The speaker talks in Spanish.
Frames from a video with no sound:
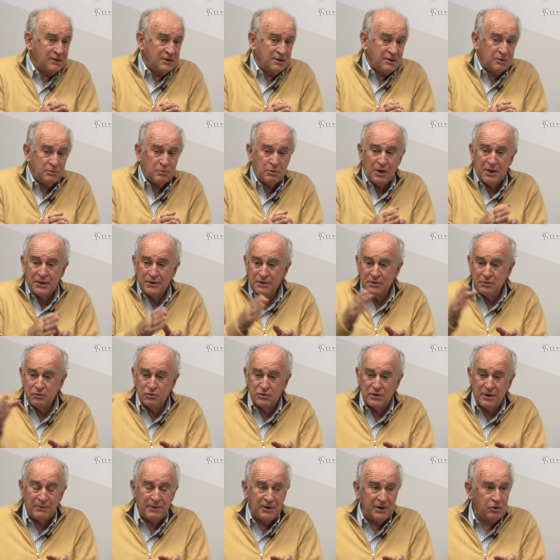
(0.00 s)
como antes
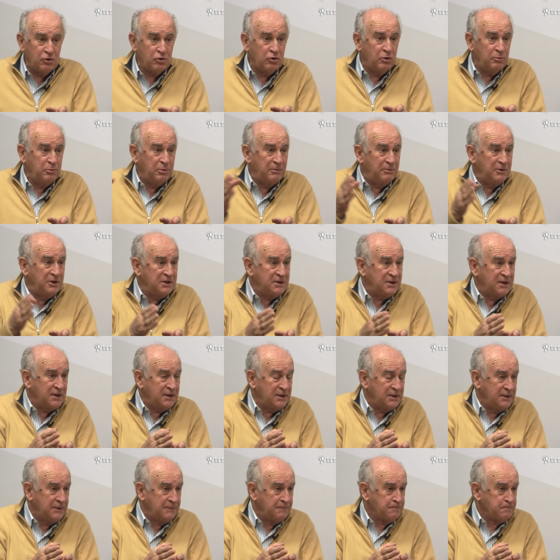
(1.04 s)
usaban los golpes
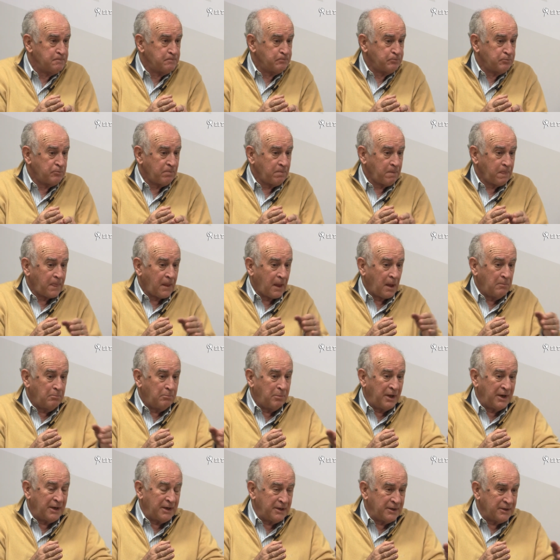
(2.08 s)
militares,
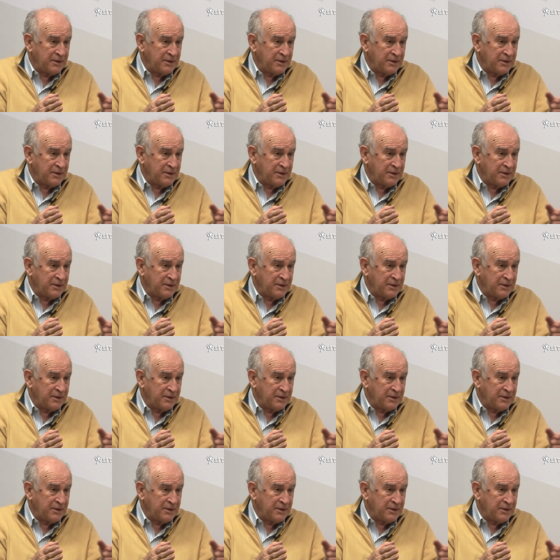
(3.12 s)
para